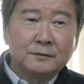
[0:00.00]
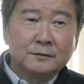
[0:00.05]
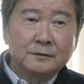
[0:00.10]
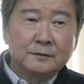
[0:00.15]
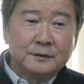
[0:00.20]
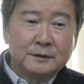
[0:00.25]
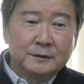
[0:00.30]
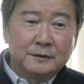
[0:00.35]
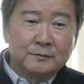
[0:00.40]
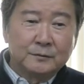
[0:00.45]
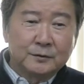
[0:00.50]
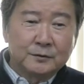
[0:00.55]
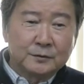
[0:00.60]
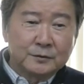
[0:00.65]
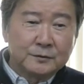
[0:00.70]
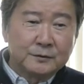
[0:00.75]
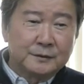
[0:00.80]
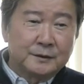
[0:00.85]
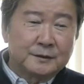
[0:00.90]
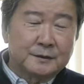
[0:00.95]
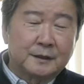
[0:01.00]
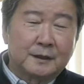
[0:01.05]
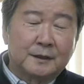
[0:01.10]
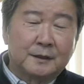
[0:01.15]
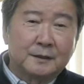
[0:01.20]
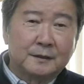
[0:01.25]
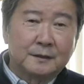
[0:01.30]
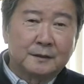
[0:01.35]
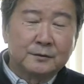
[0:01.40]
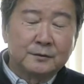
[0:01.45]
に基づいてさ
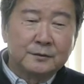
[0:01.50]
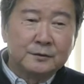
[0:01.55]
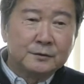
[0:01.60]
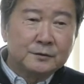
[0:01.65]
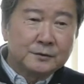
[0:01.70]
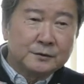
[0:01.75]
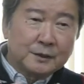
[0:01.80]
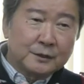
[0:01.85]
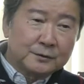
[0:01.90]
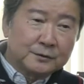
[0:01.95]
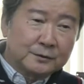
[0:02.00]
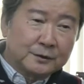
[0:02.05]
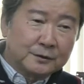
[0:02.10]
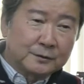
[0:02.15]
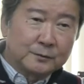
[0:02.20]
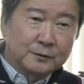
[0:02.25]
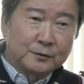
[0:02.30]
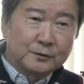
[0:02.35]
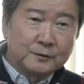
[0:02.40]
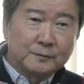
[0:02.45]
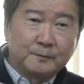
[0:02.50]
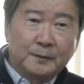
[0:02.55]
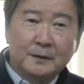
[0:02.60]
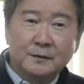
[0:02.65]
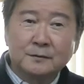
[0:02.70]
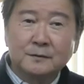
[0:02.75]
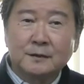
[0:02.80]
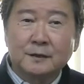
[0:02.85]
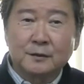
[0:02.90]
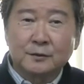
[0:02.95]
あの移住した人たちもいっぱい
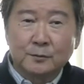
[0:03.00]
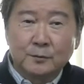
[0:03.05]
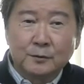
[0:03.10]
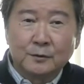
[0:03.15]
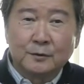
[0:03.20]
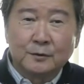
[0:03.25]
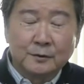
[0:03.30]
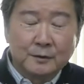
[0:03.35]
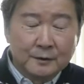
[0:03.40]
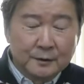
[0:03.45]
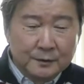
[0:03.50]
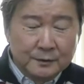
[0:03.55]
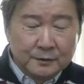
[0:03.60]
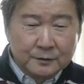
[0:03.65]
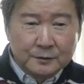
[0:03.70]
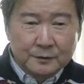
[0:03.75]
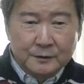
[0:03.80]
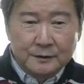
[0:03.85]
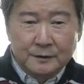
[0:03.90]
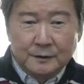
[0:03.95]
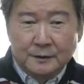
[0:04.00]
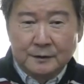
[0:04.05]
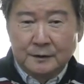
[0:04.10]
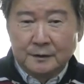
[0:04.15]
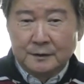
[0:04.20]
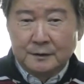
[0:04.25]
いるんだけども要するに、